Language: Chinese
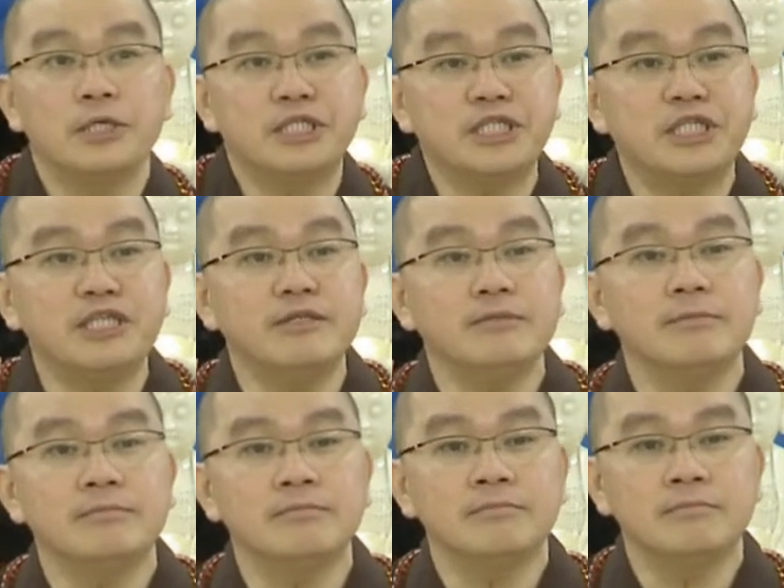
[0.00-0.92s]

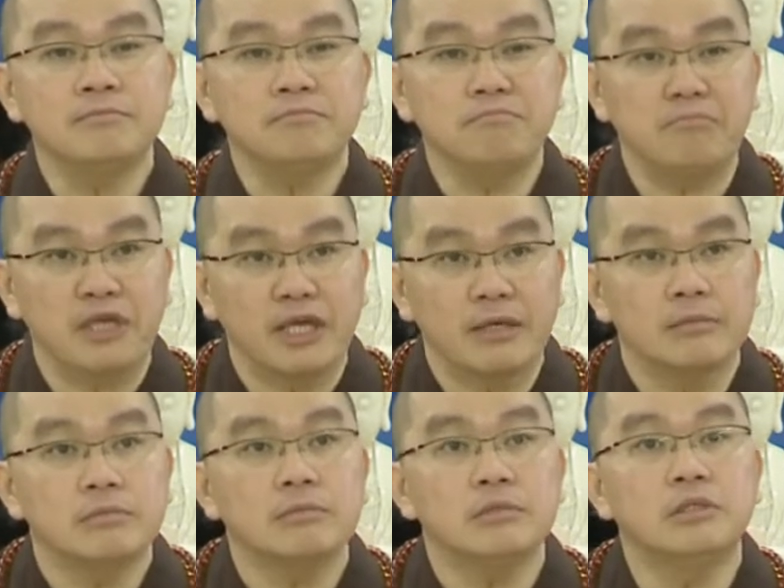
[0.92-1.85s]
心明